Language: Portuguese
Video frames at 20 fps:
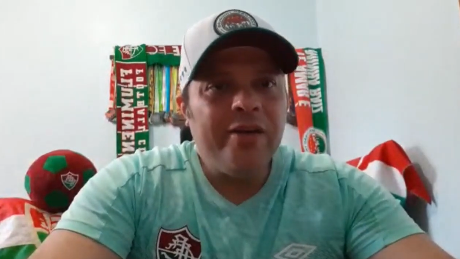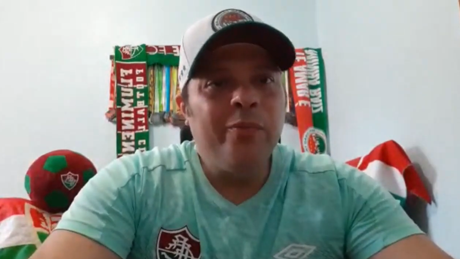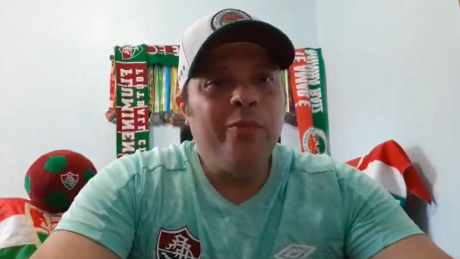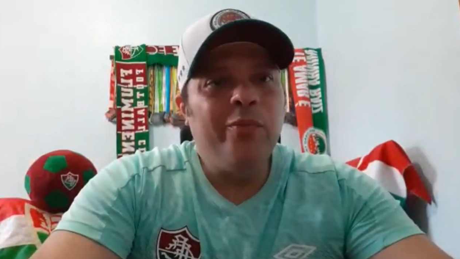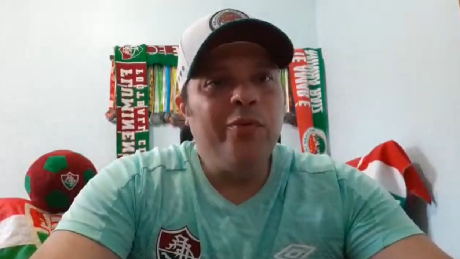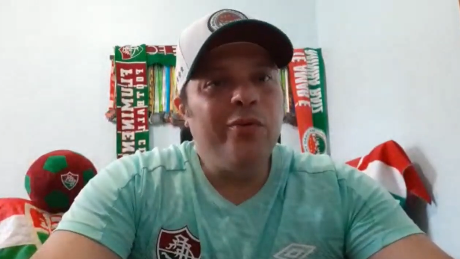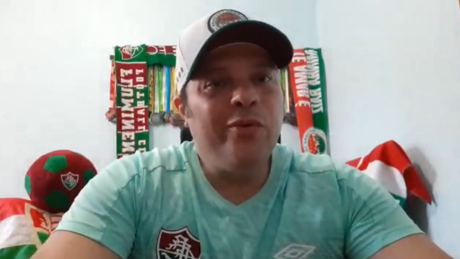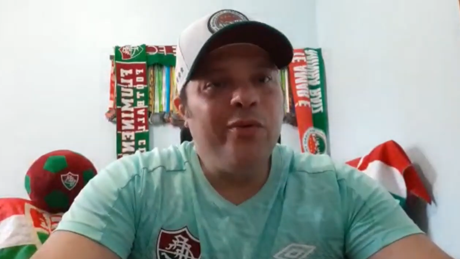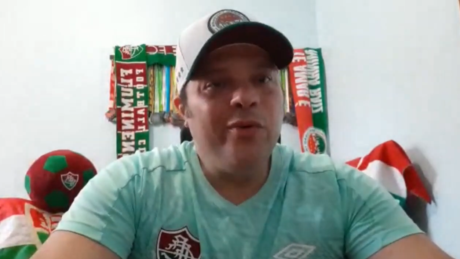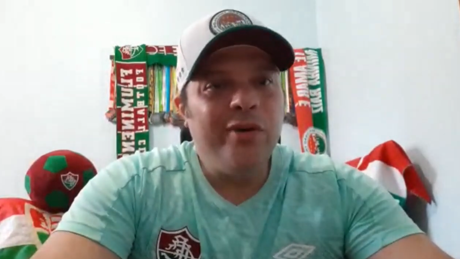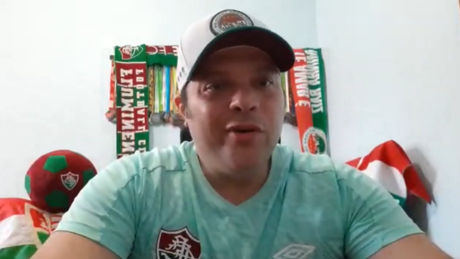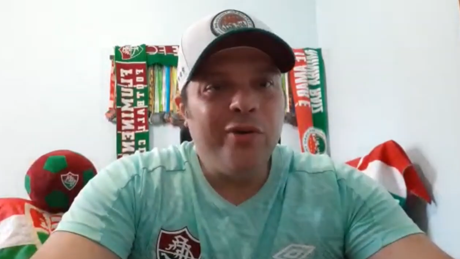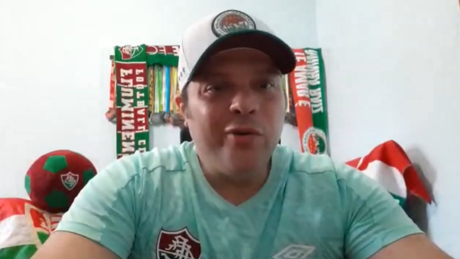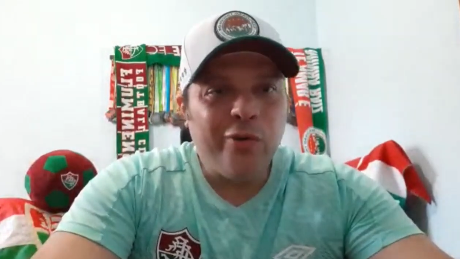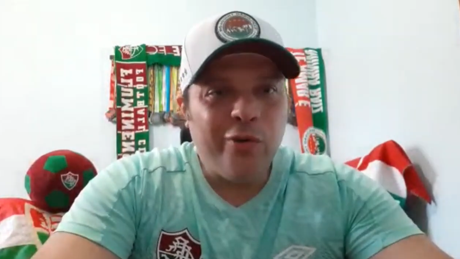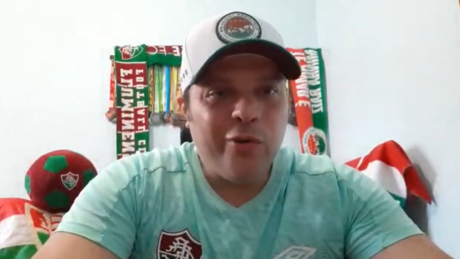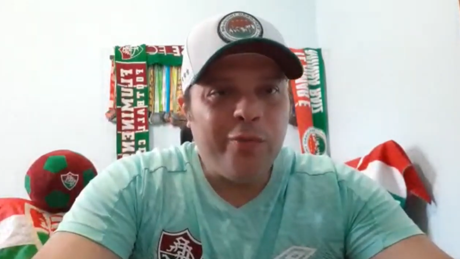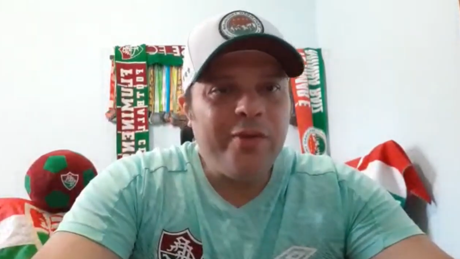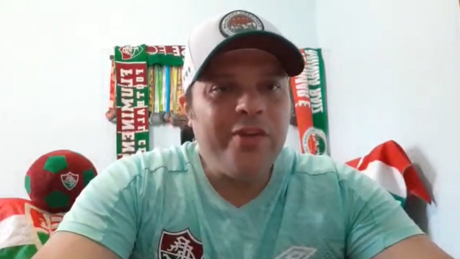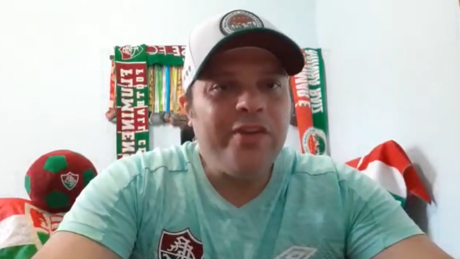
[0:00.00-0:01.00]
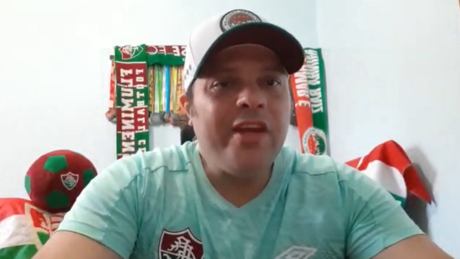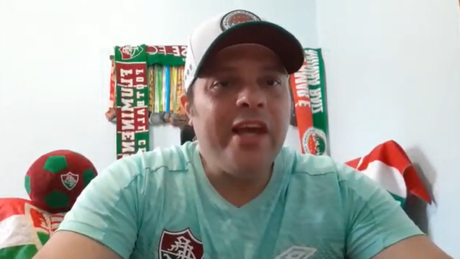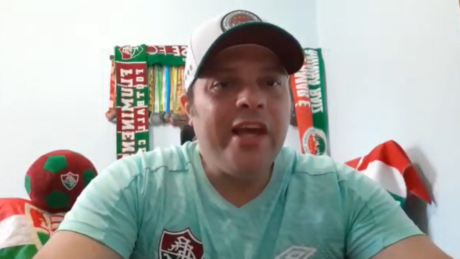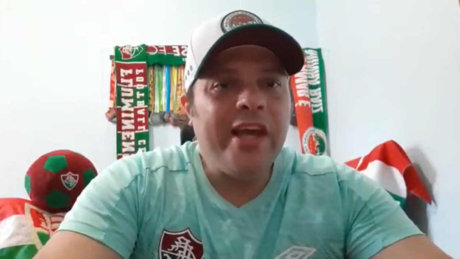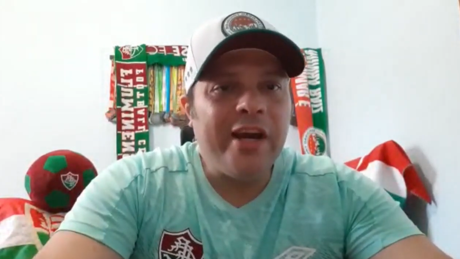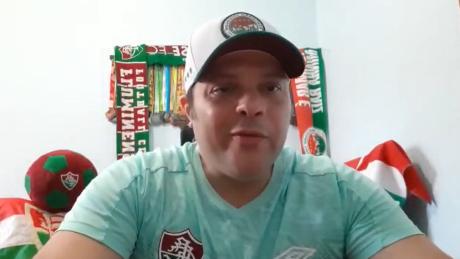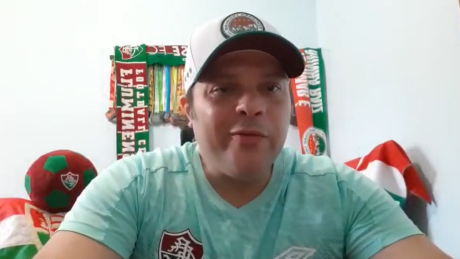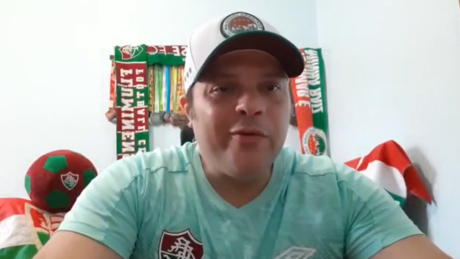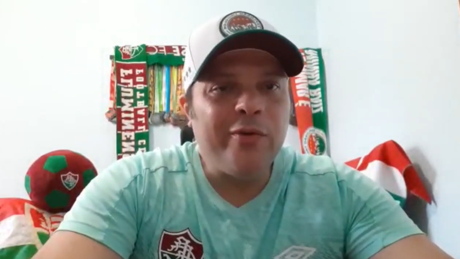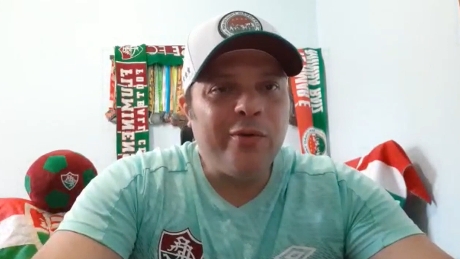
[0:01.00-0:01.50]
pro clube de
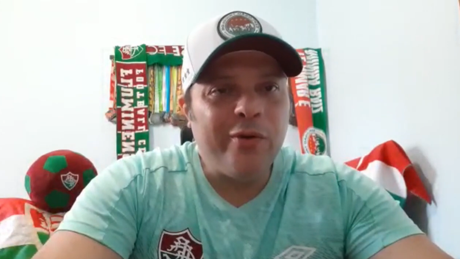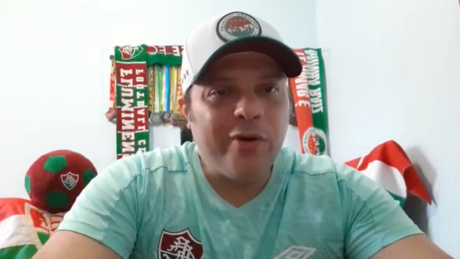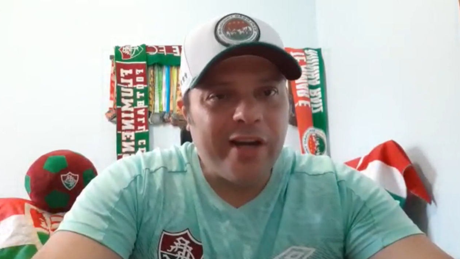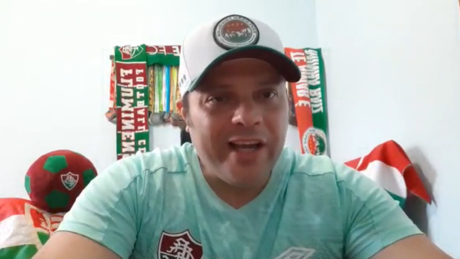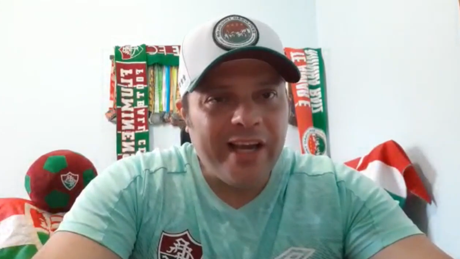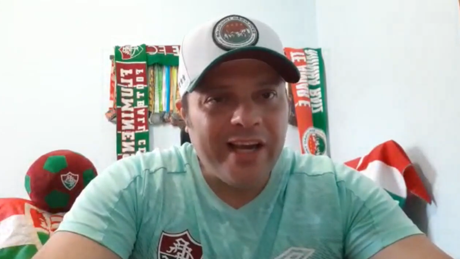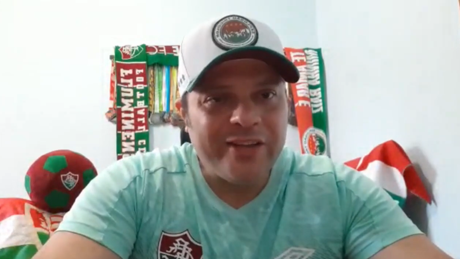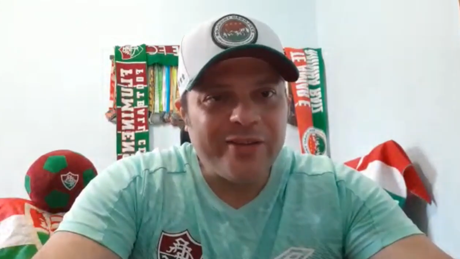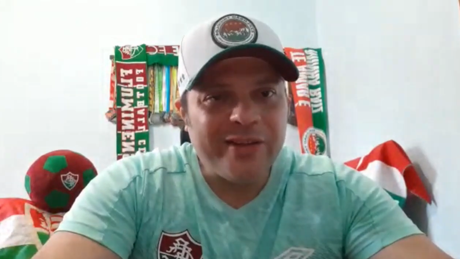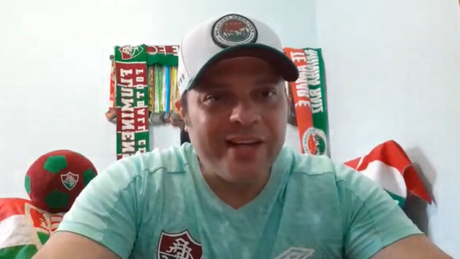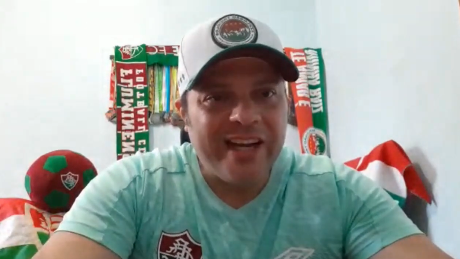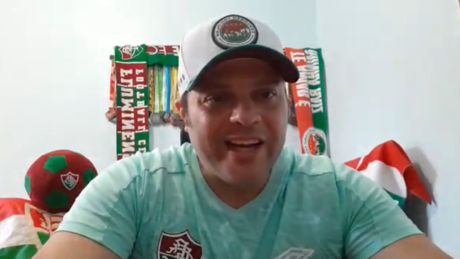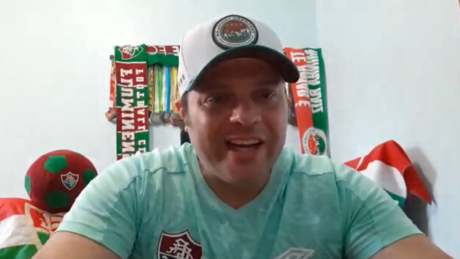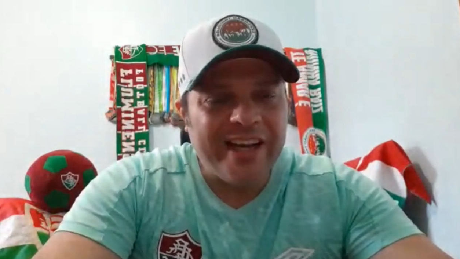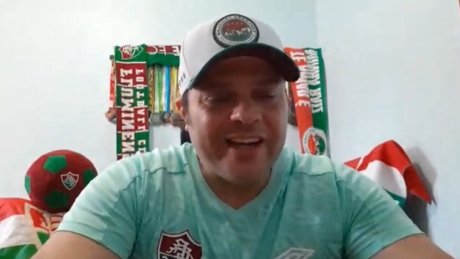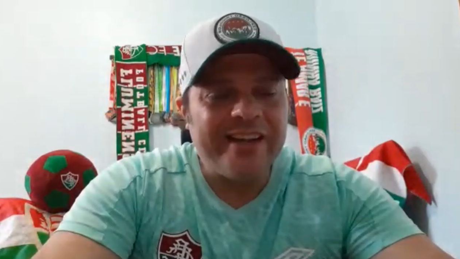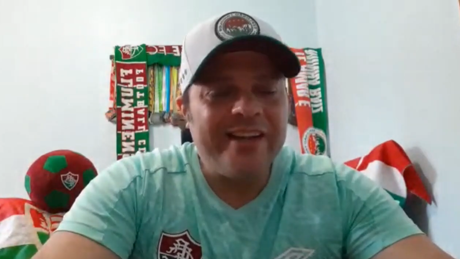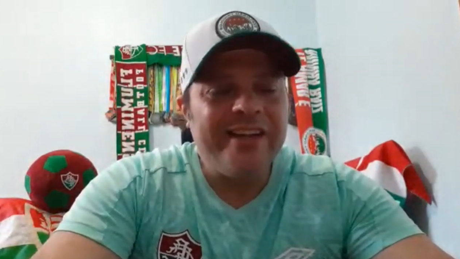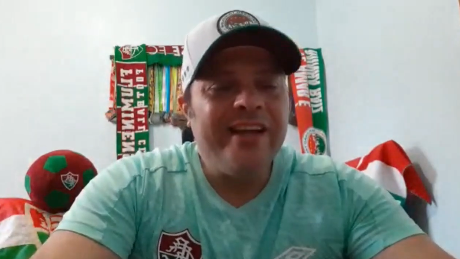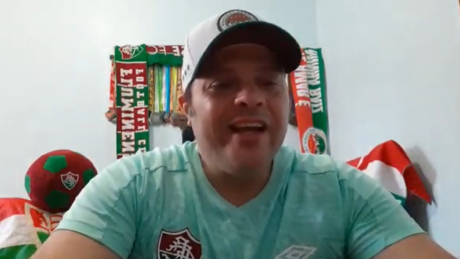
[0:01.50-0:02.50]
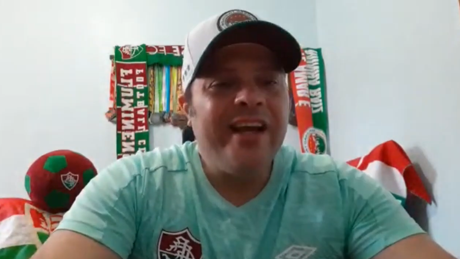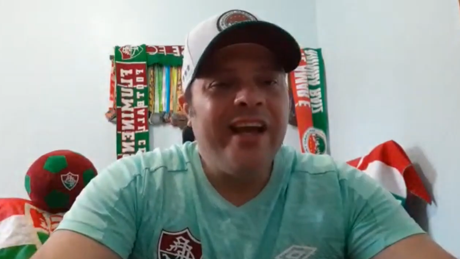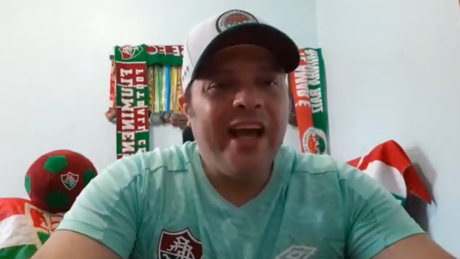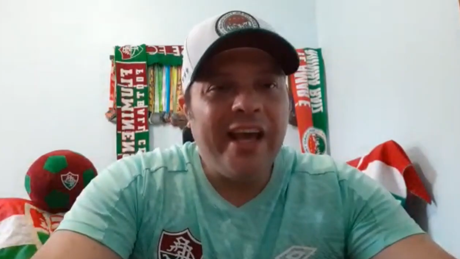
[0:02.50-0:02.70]
remo, correto, galera?